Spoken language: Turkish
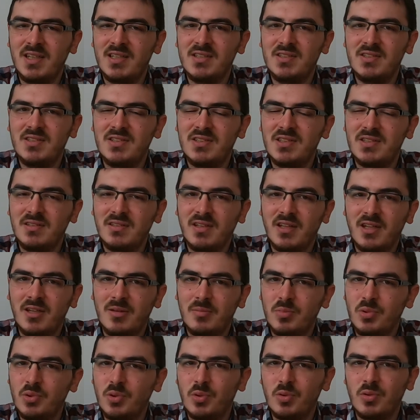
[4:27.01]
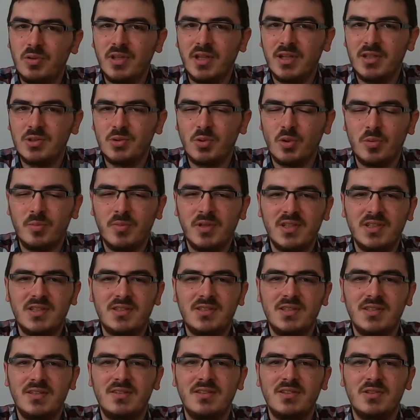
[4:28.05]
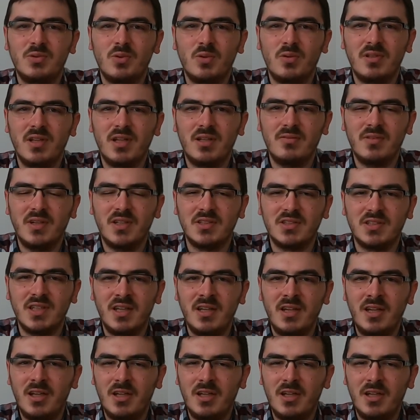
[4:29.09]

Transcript: Sizin de bu konuda sormak istediğiniz sorular varsa